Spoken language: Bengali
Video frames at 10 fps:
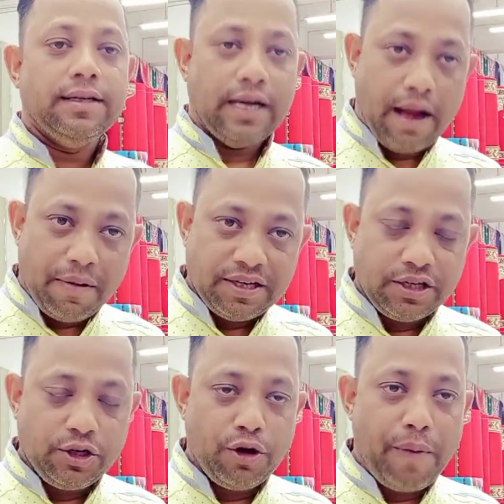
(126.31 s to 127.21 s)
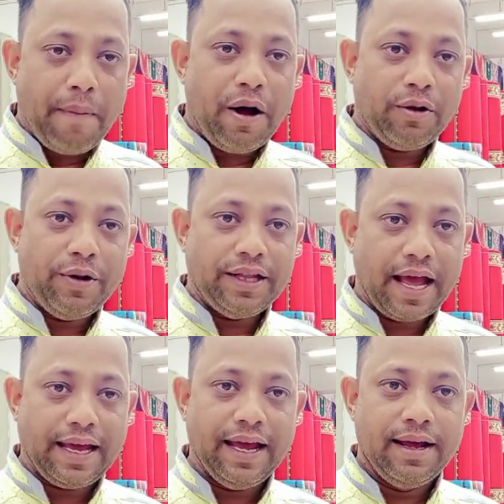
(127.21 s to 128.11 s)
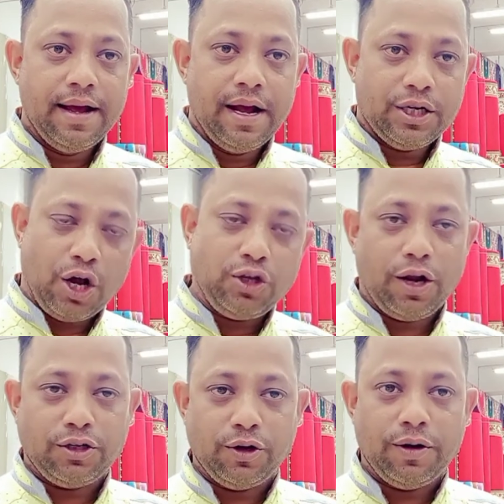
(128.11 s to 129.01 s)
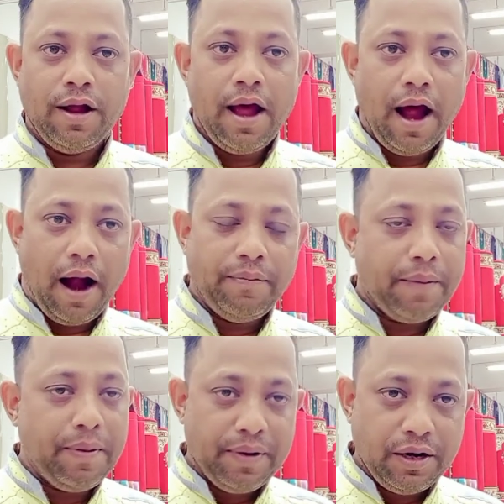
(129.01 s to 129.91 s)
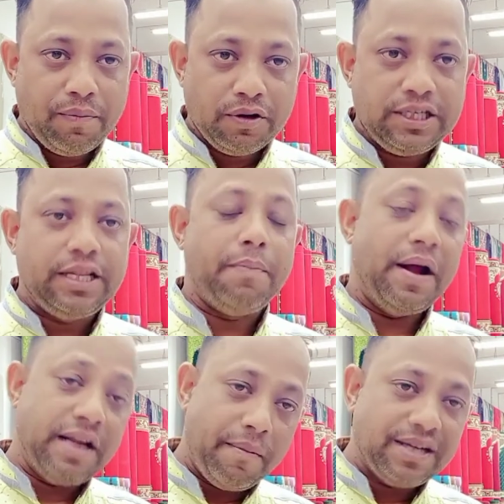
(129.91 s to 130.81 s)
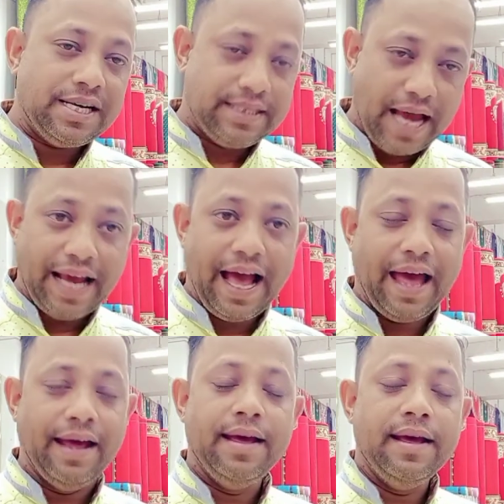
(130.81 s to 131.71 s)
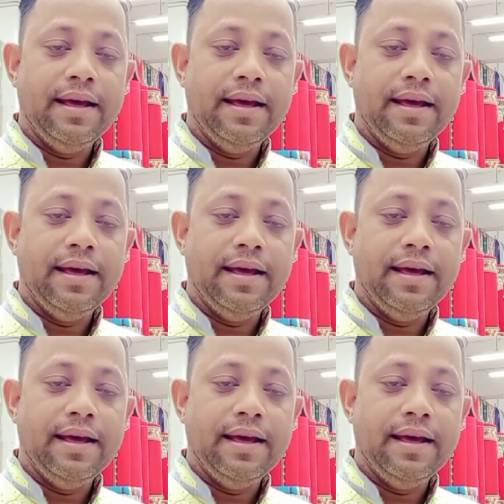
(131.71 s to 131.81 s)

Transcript: যা নামাজের জন্য ব্যবহার হয়ে থাকে সচরাচর আমরা বিভিন্ন মসজিদে বা নামাজের জায়গায়